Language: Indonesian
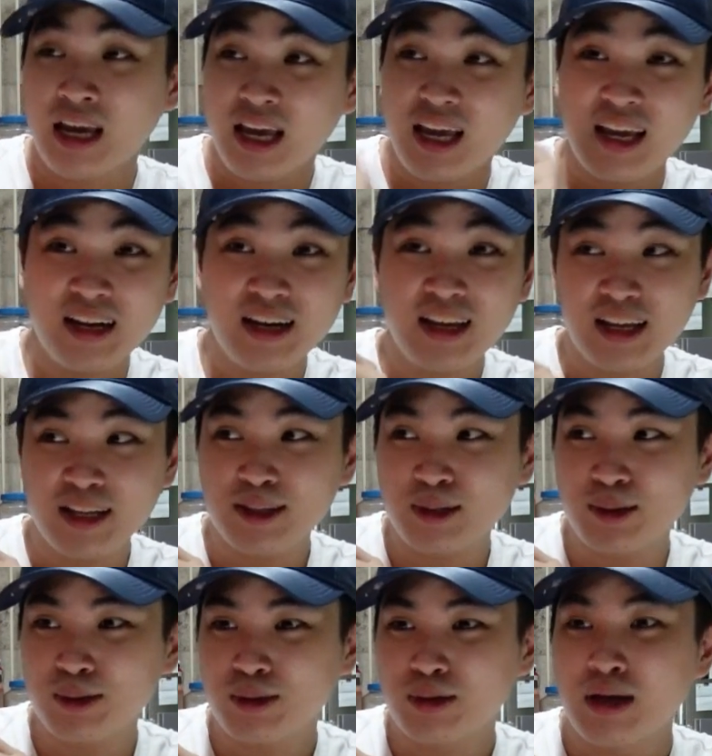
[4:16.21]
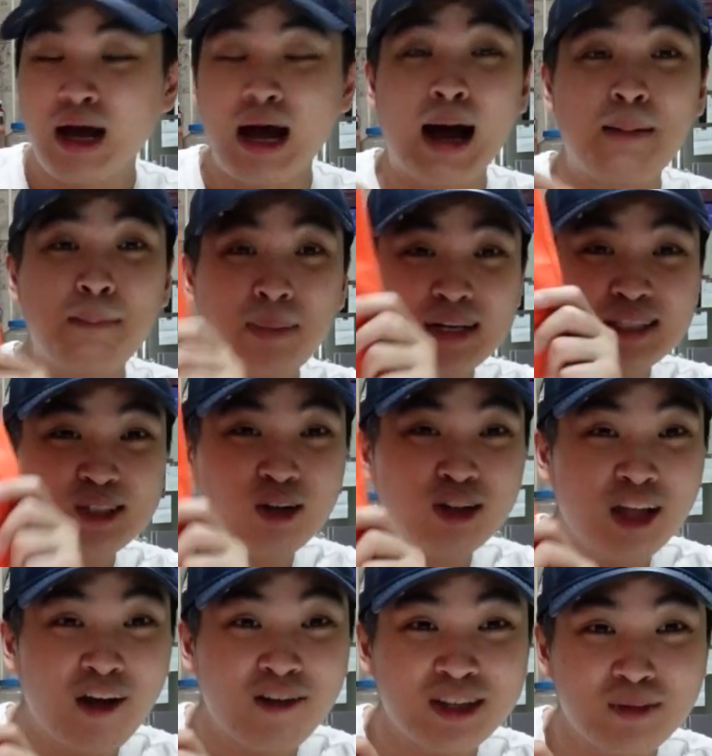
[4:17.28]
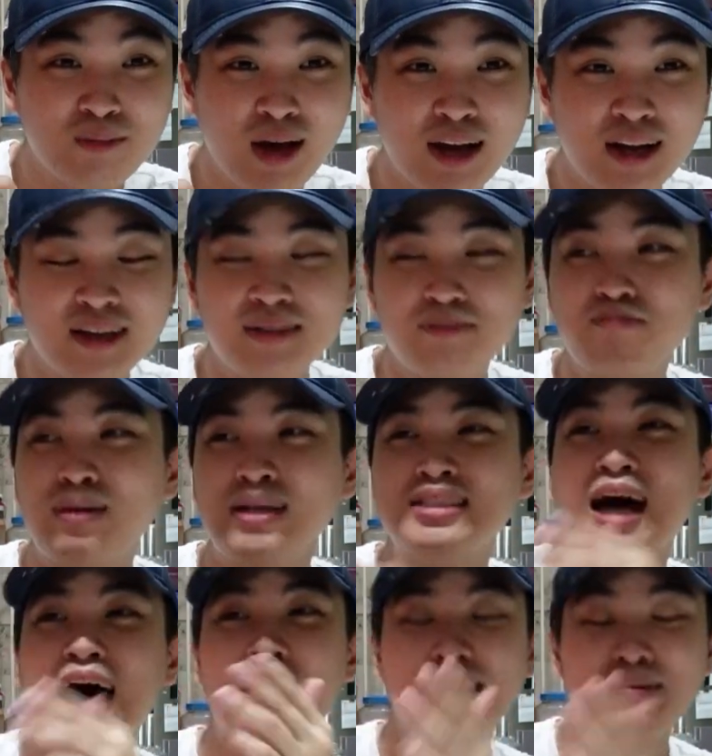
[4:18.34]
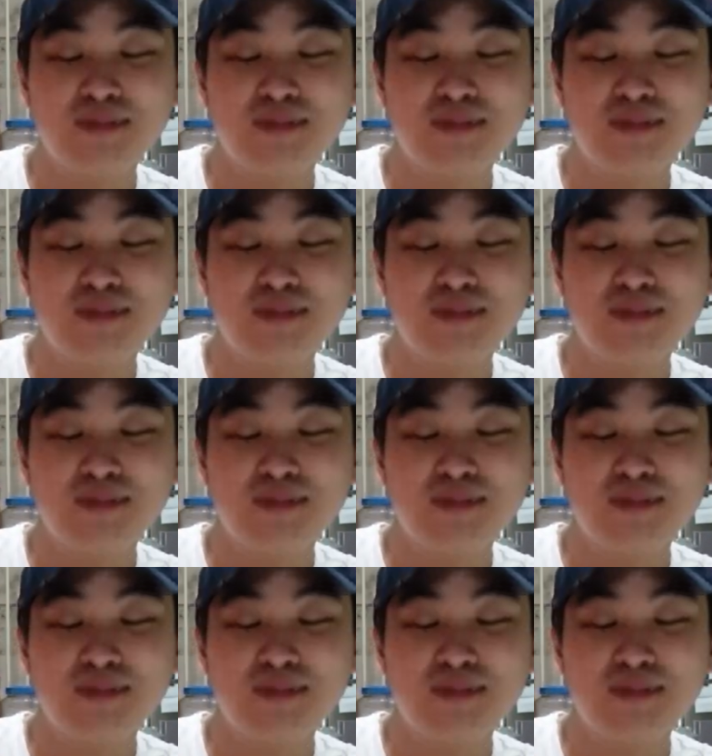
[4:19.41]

ini itu hampir sold out kemarin pas hari